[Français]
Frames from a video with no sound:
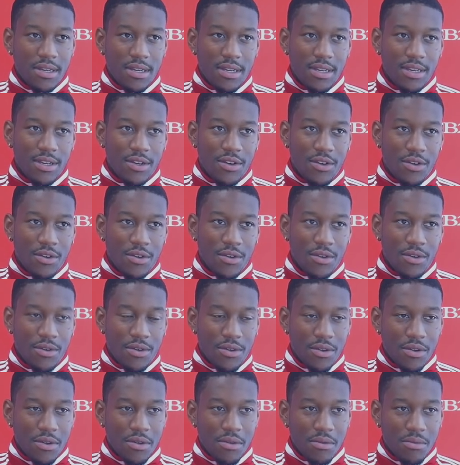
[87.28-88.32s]
Et
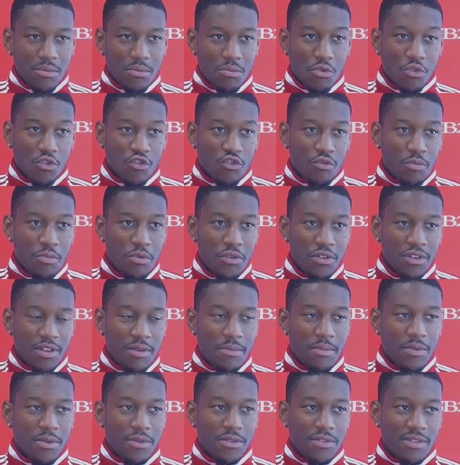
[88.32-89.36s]
quand je peux,
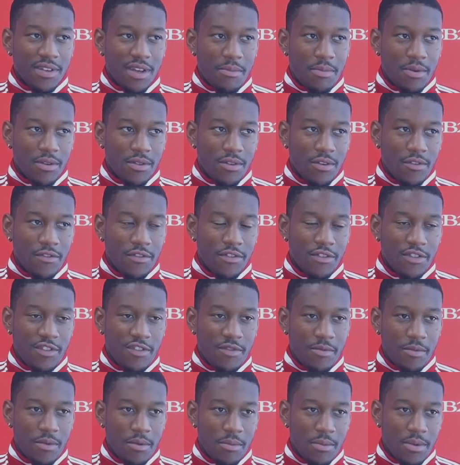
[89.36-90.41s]
j'aime bien aussi apporter
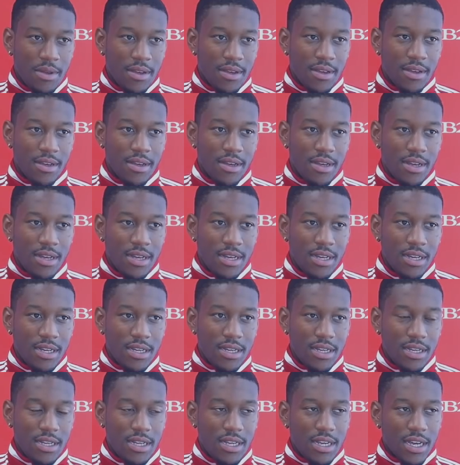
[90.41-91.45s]
offensivement, mais
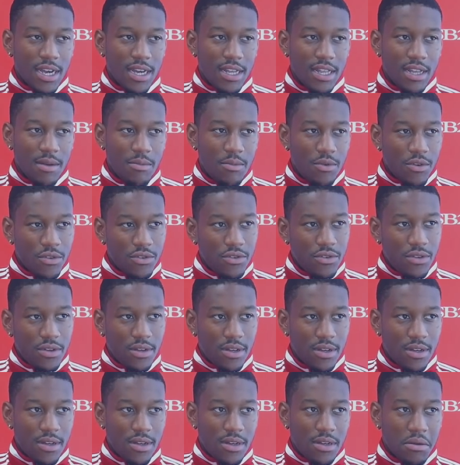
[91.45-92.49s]
je dirais que d'abord, je suis
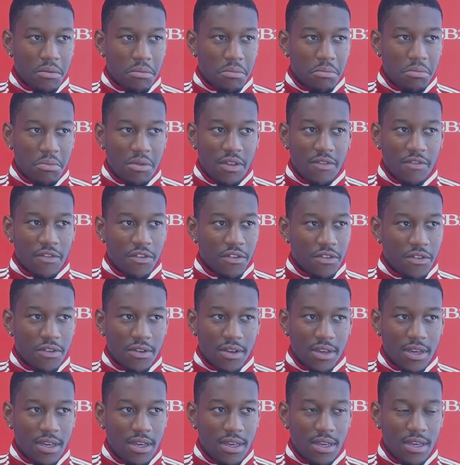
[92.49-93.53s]
un
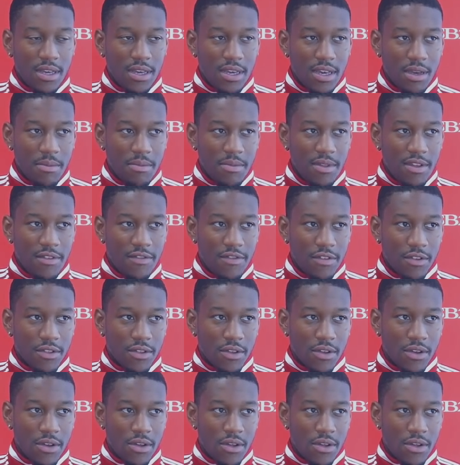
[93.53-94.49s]
défenseur qui aime défendre.